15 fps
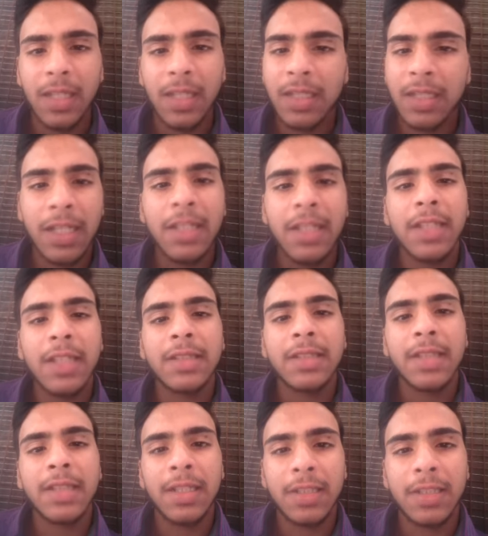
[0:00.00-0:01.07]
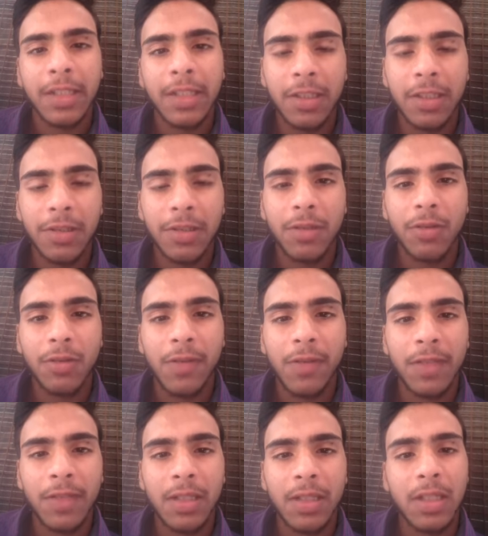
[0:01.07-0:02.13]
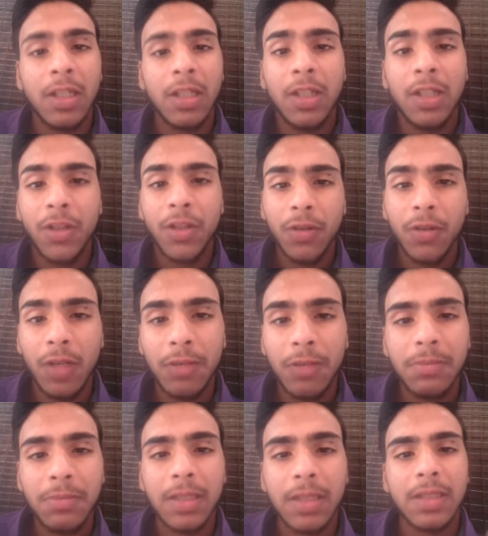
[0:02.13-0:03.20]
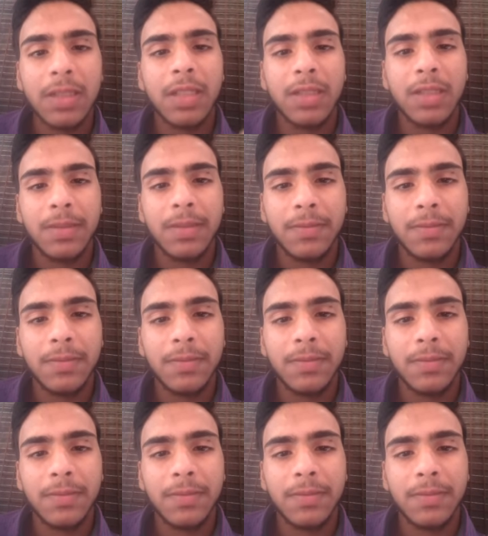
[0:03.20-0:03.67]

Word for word: अच्छा नहीं लगता है इस तरीके से शो ऑफ करना शो ऑफ मत करें